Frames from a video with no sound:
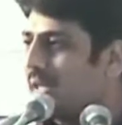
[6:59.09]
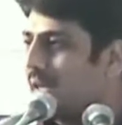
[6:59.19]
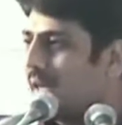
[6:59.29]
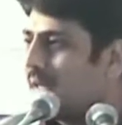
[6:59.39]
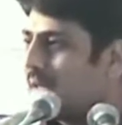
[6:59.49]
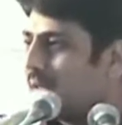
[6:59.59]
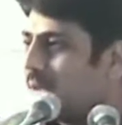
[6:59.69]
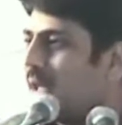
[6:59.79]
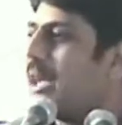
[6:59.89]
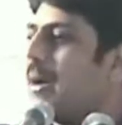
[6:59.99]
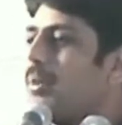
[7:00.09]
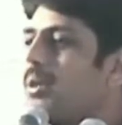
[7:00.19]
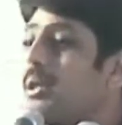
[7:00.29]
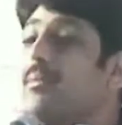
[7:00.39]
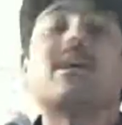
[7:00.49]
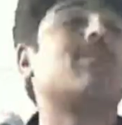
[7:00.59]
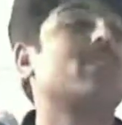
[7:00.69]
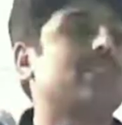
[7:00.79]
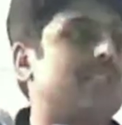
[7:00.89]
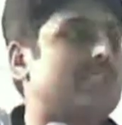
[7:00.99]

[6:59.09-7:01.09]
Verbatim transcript: तेरा बोले क्या बोलती है मैंने कहा बोलती है